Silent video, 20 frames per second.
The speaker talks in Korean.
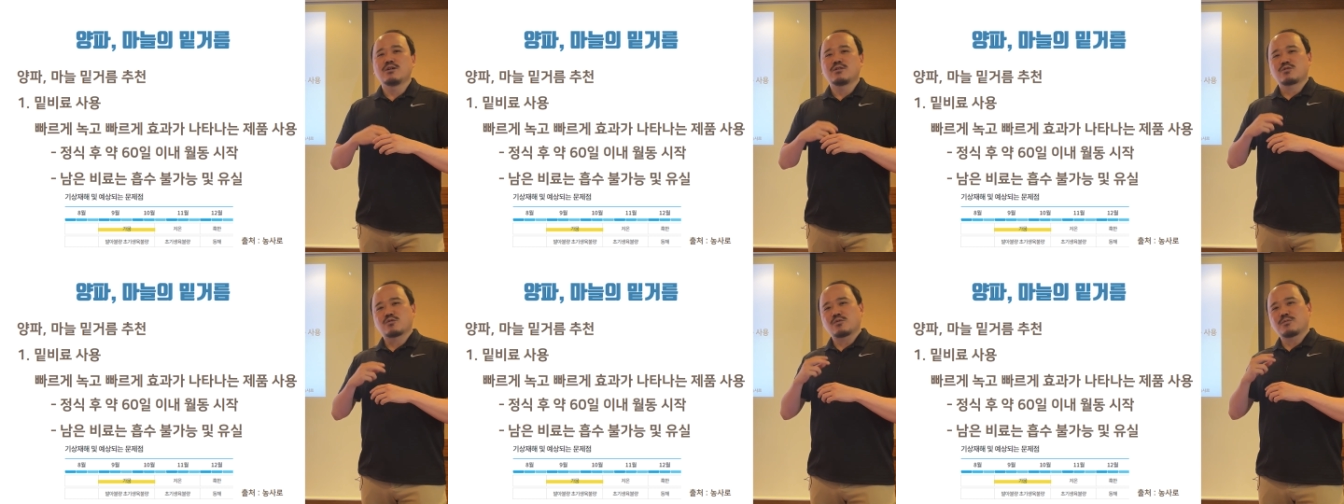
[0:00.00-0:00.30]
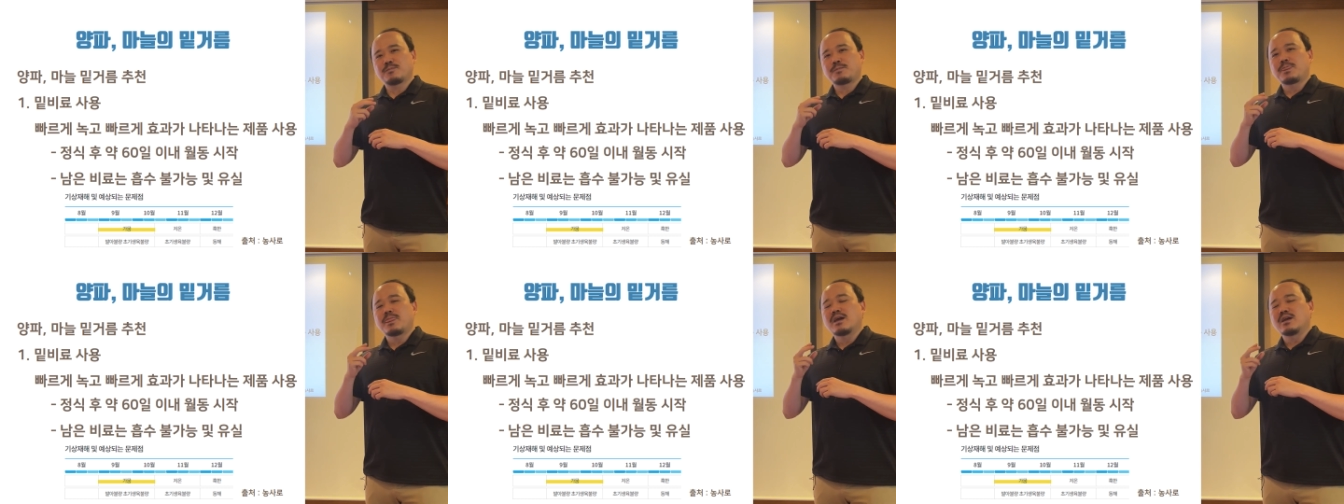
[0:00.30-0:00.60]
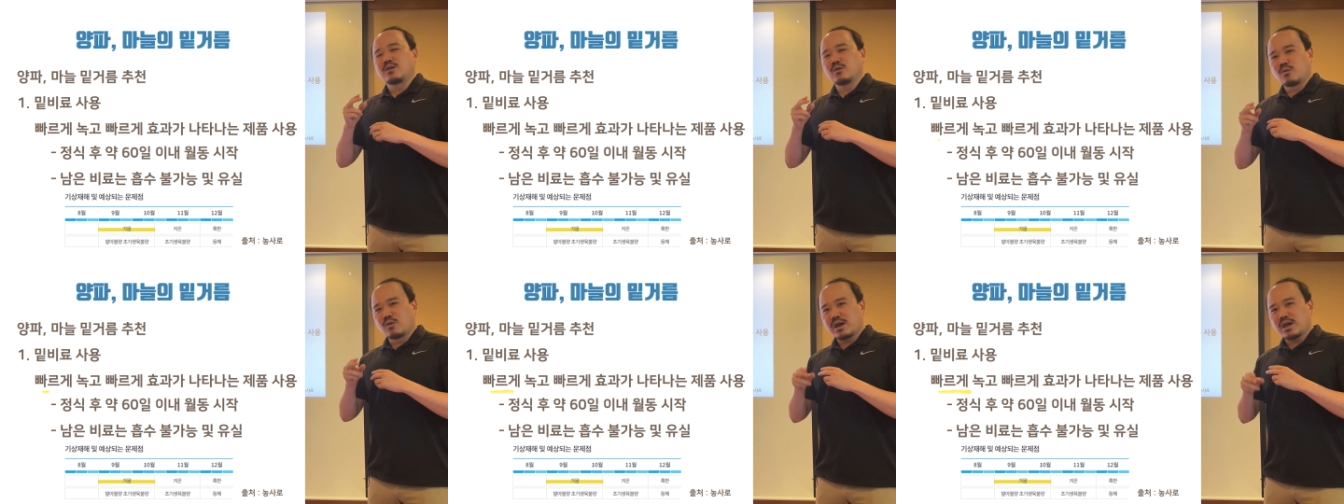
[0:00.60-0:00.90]
좀
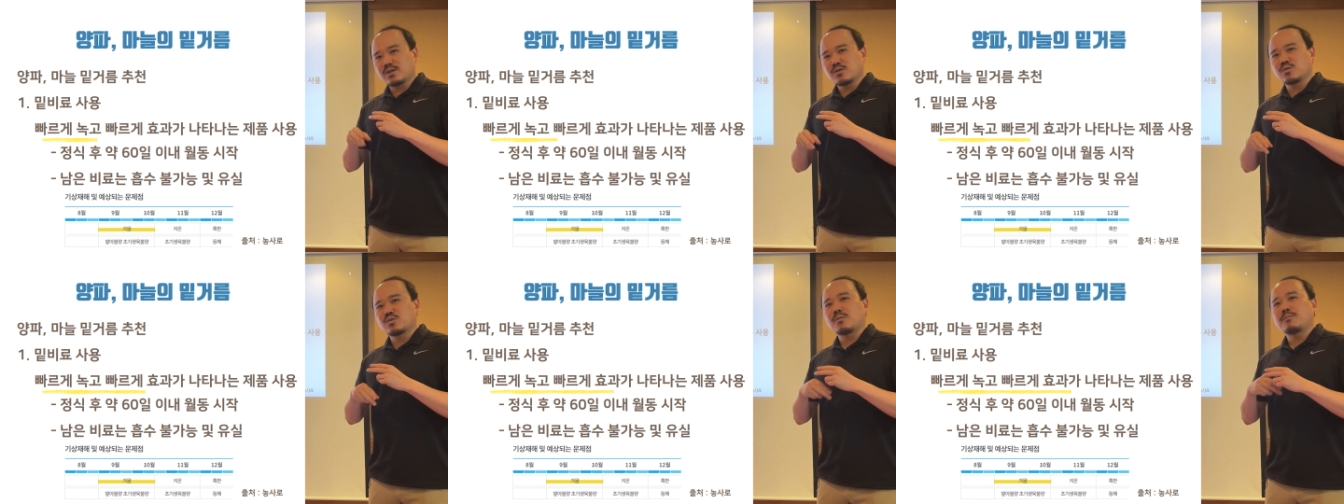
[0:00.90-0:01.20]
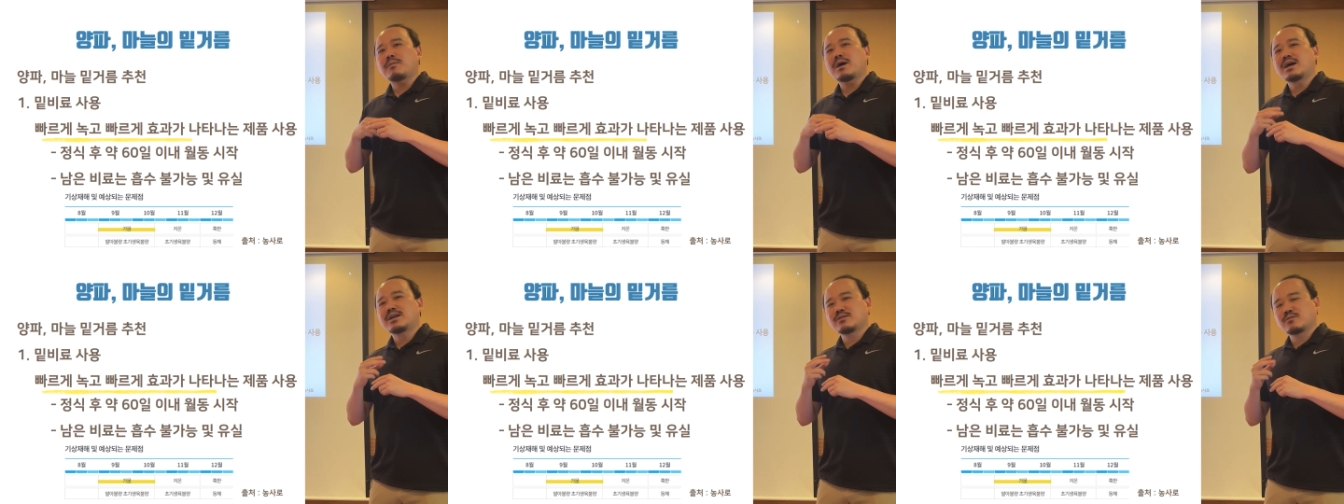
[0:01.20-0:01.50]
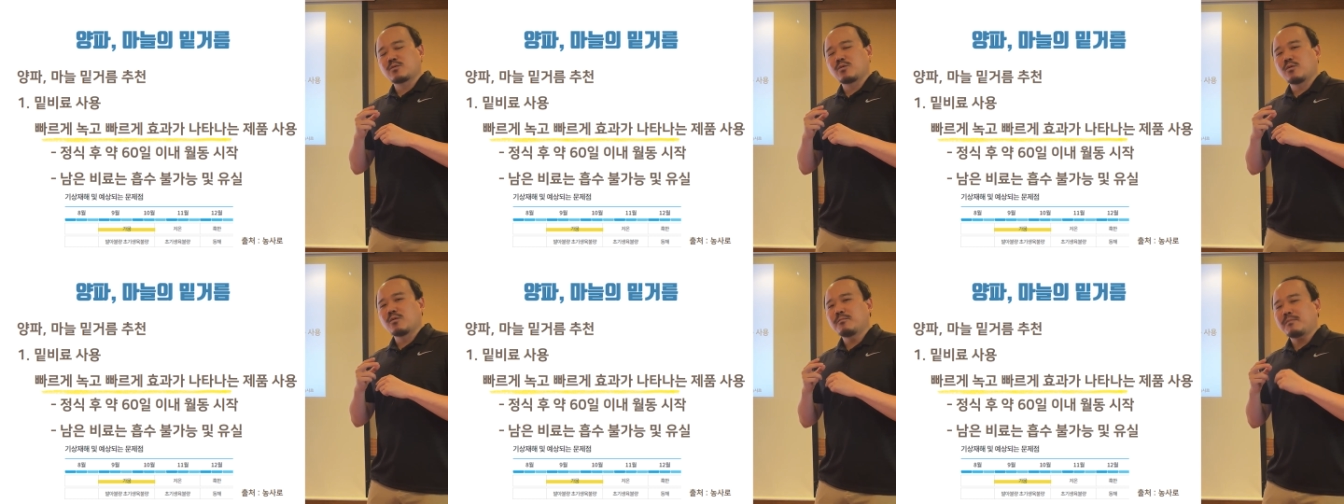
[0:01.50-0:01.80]
용해도도
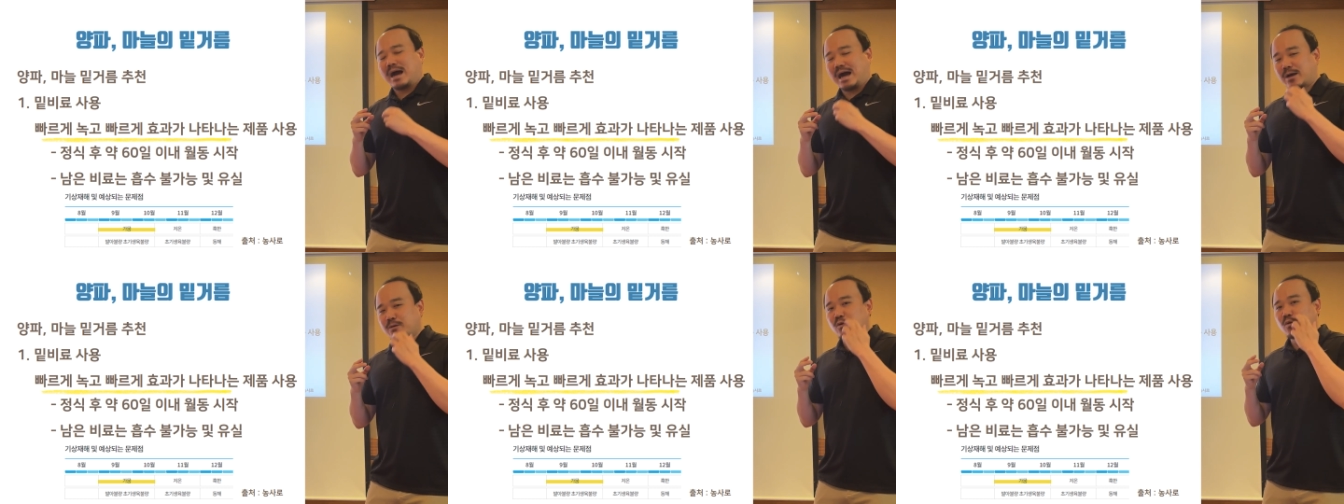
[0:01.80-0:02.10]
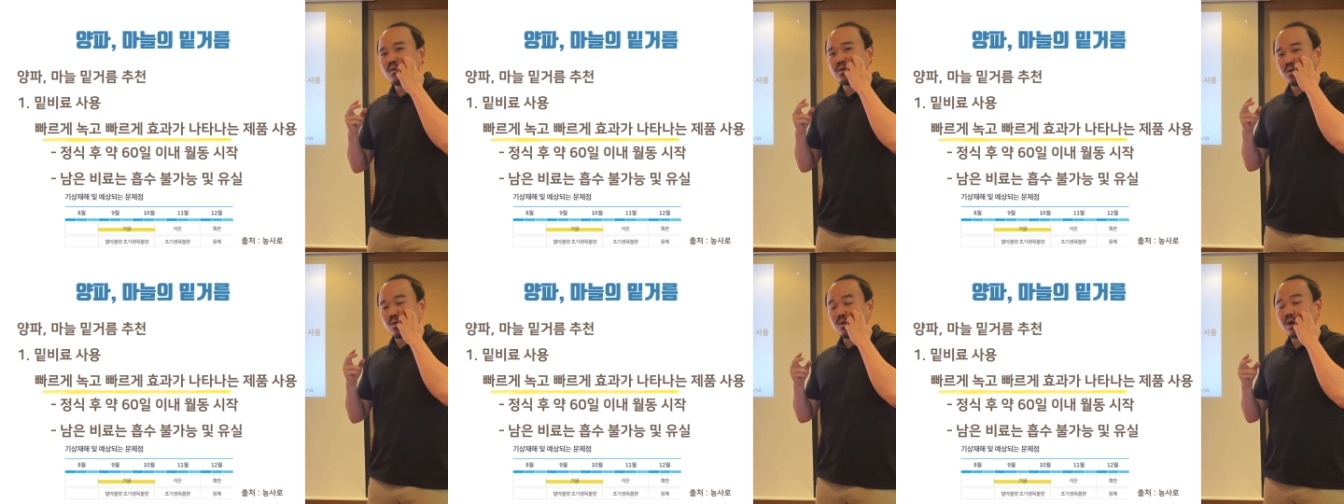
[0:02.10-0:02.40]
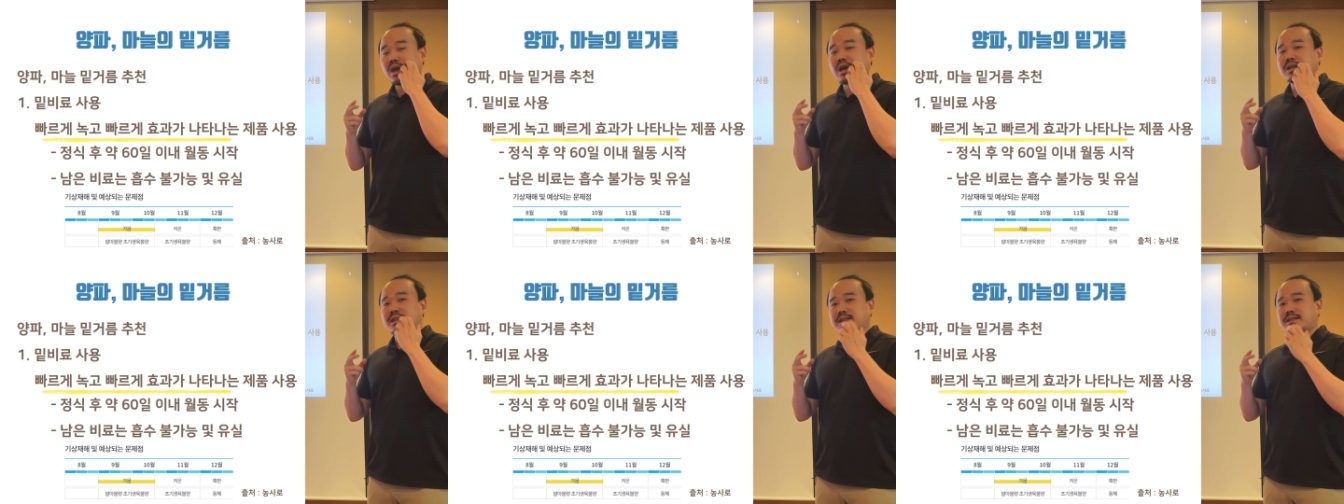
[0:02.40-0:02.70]
빠르고 바로
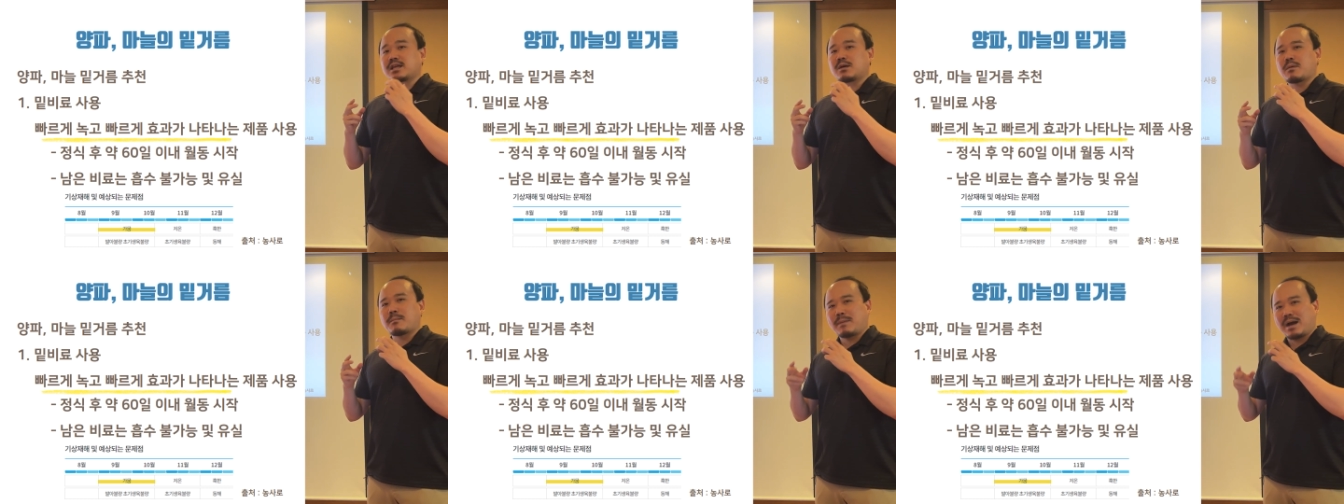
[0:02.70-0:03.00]
용해가 된 다음에